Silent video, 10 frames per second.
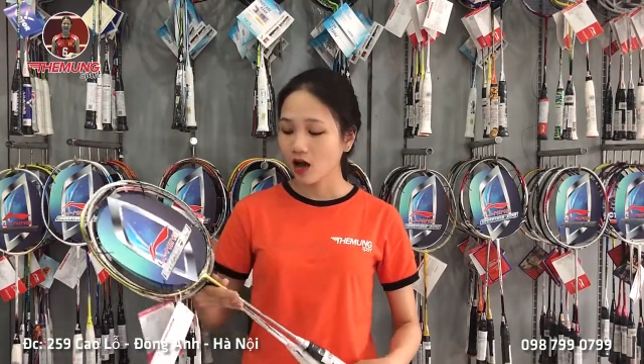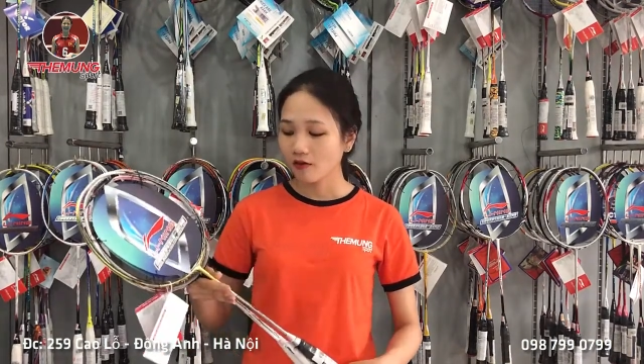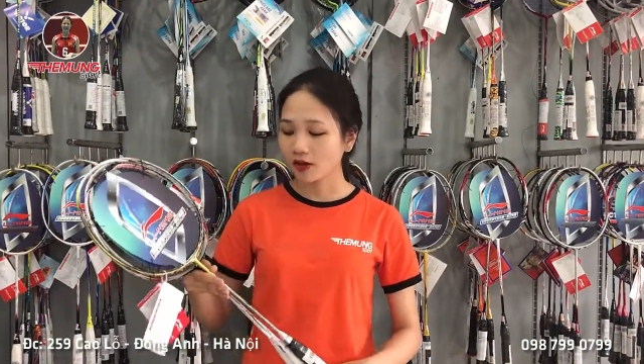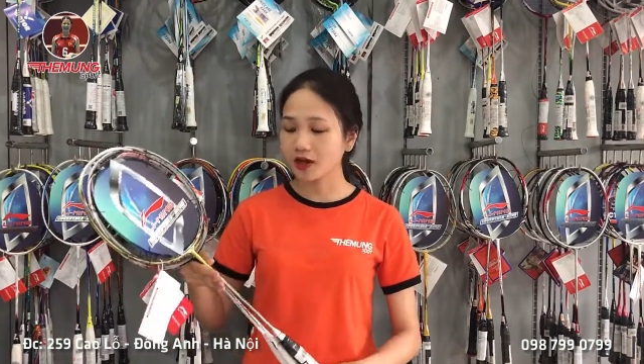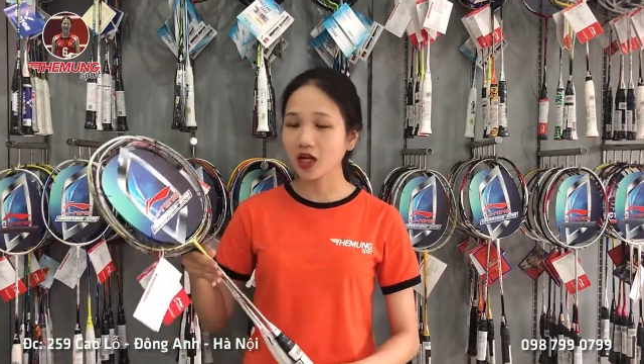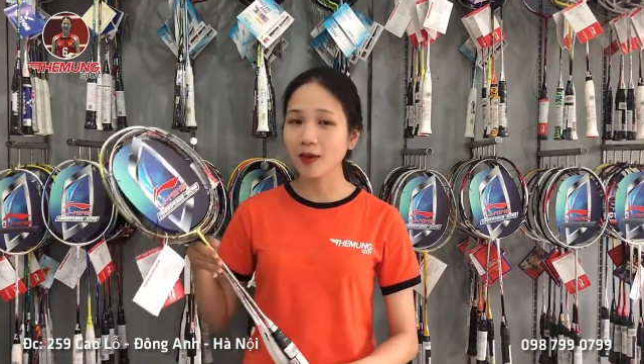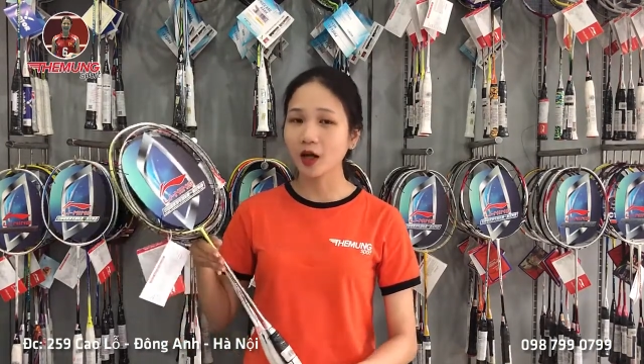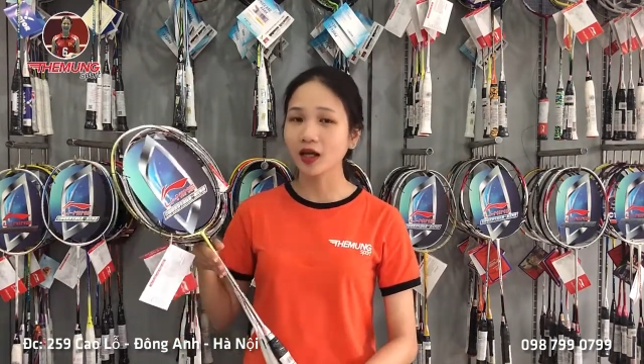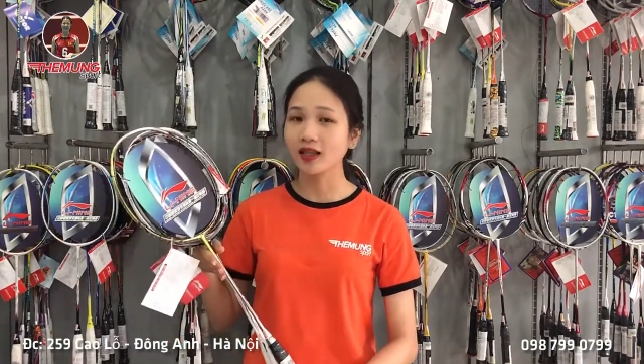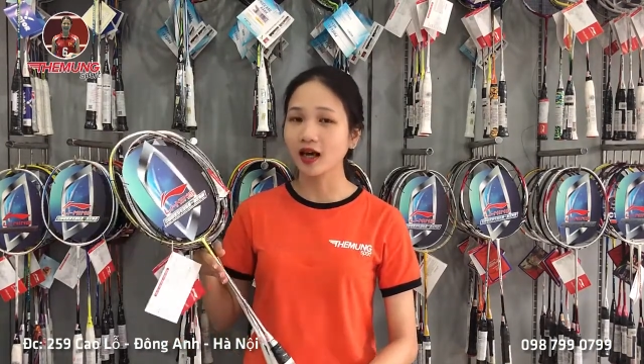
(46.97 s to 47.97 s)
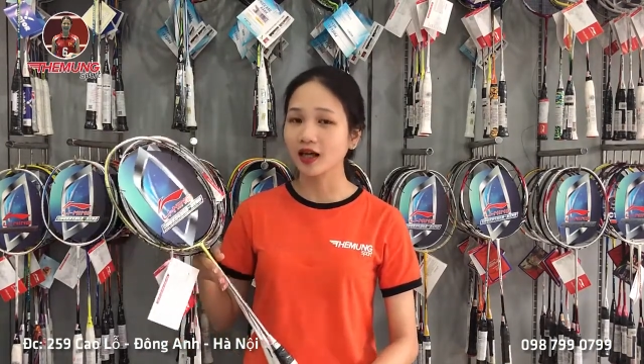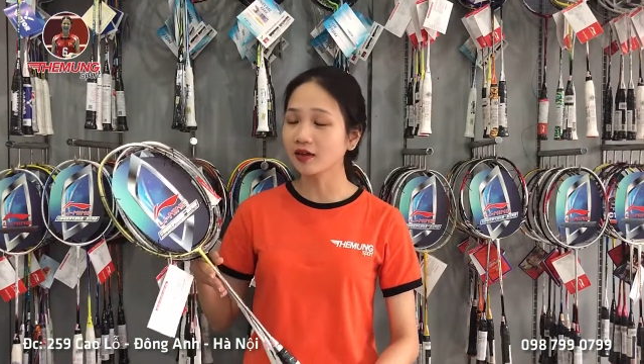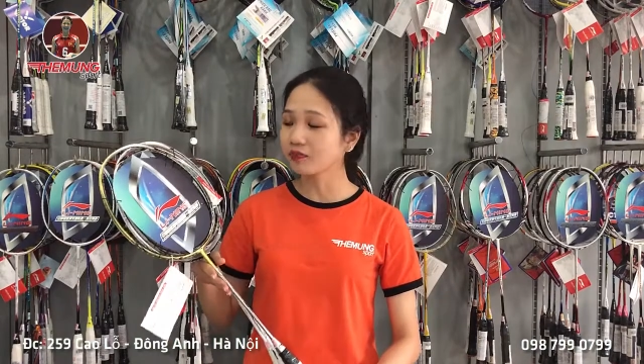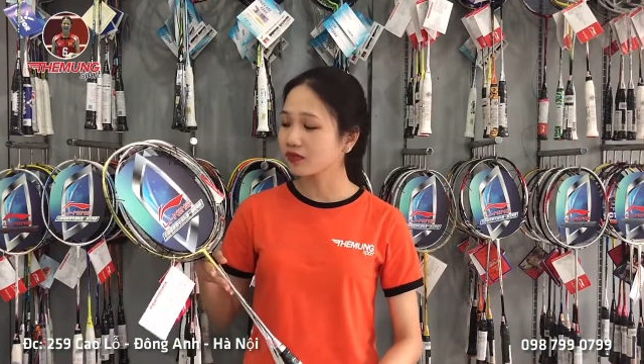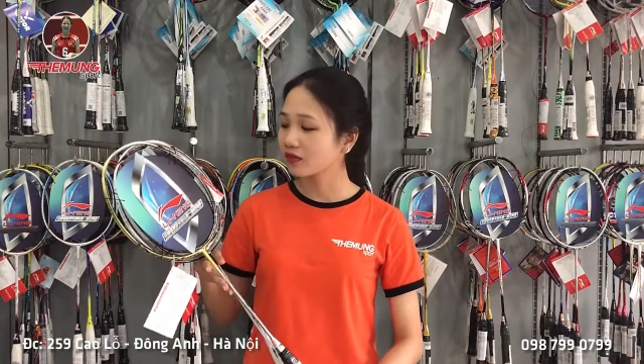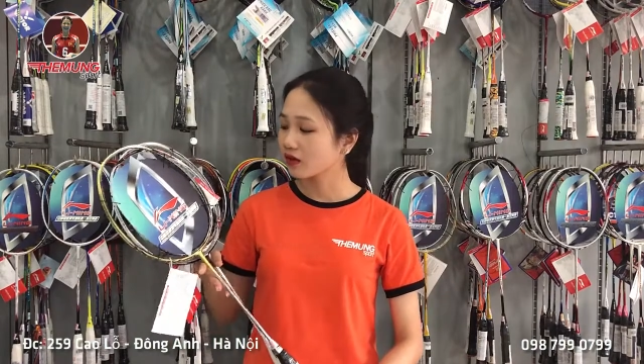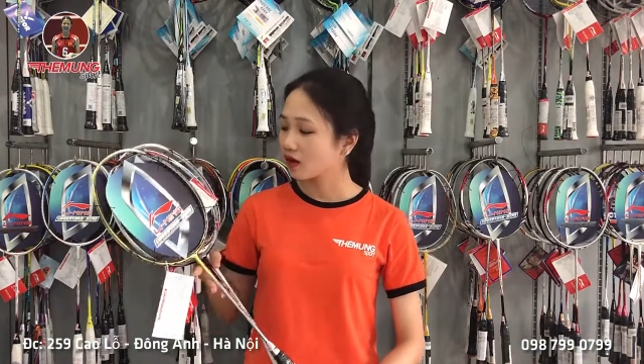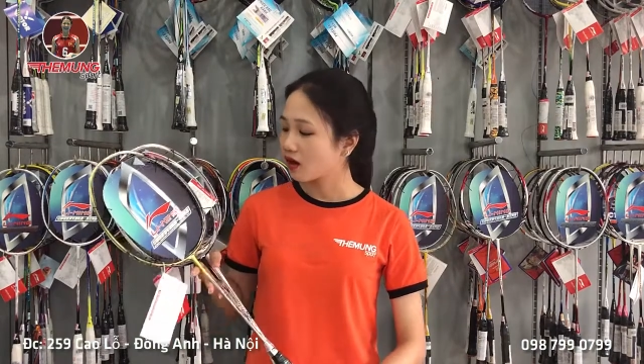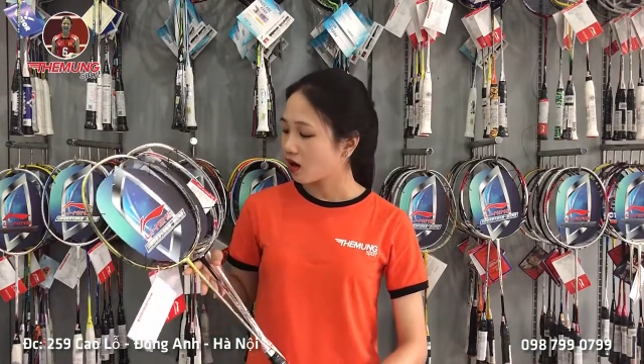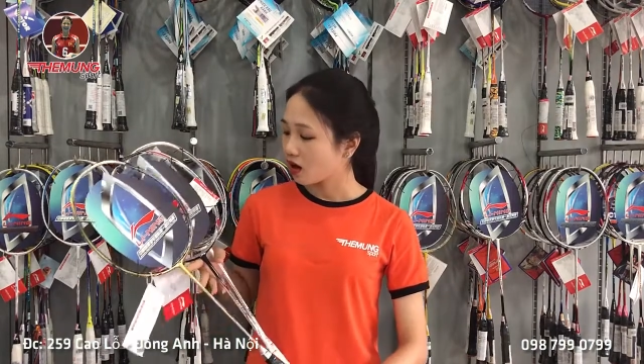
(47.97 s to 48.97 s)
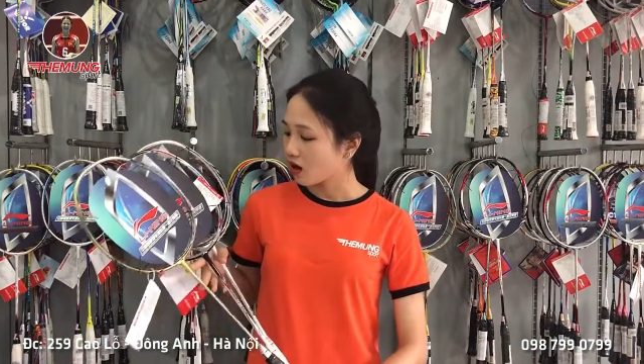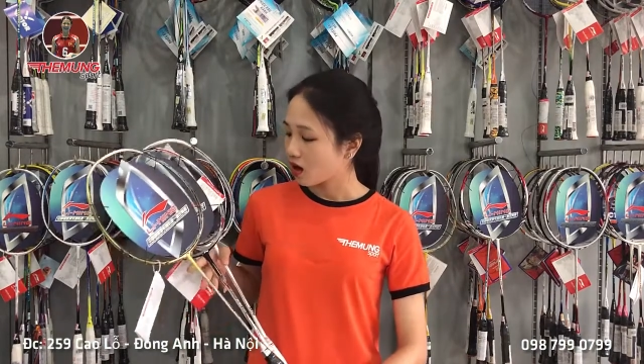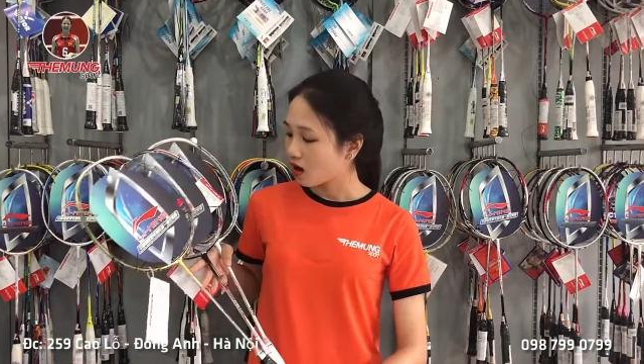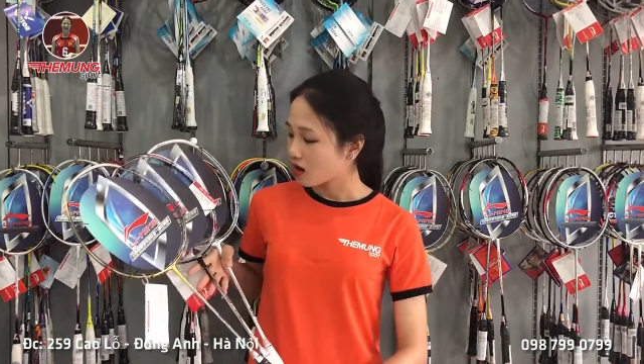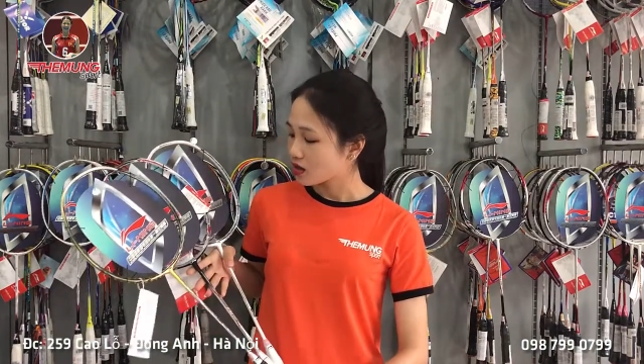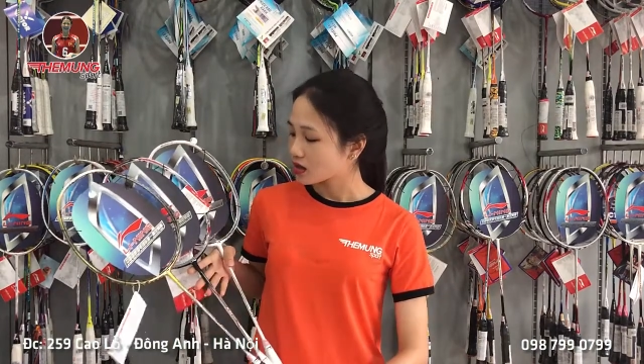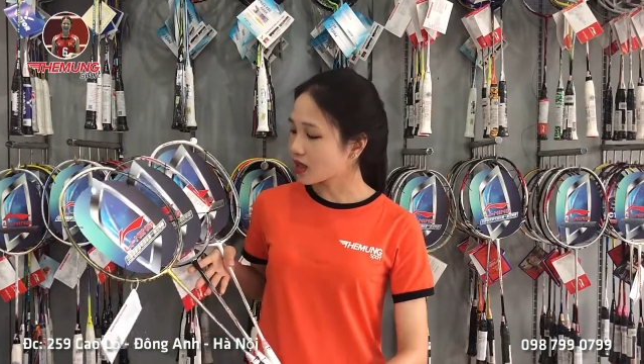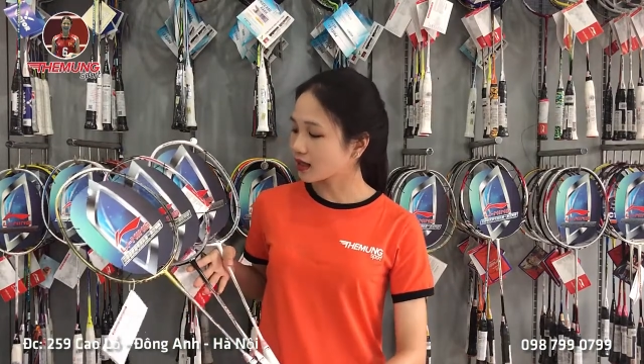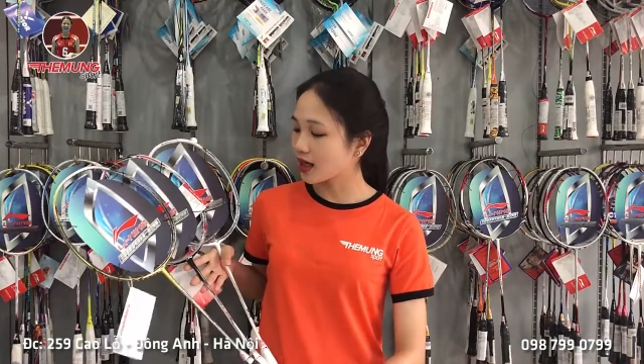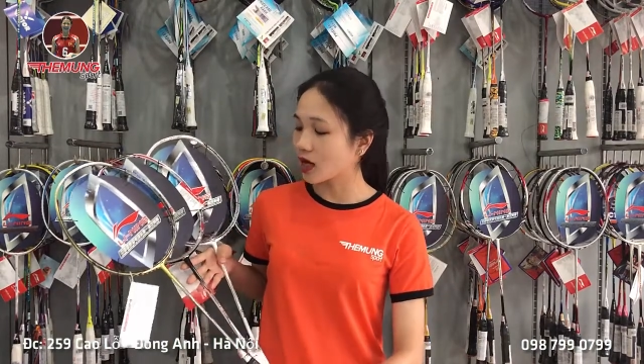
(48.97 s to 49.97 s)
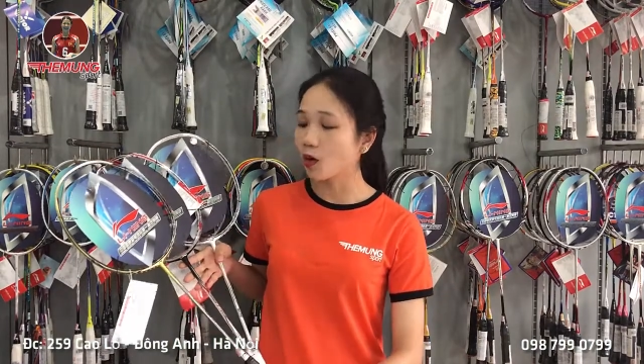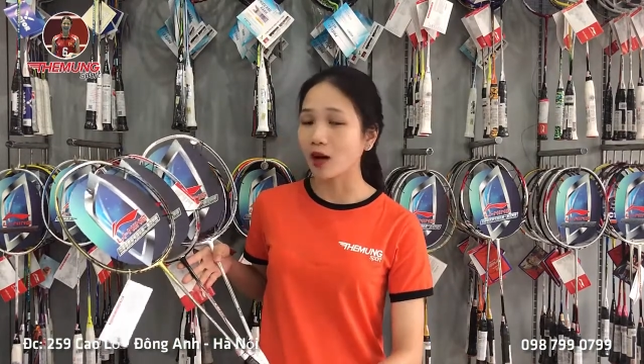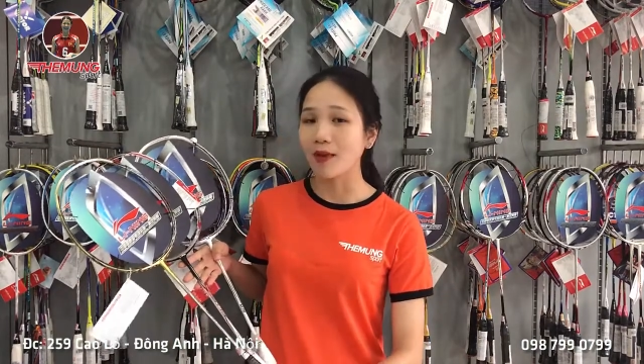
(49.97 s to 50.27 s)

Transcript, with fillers: Và như các bạn có thể thấy, thiết kế của các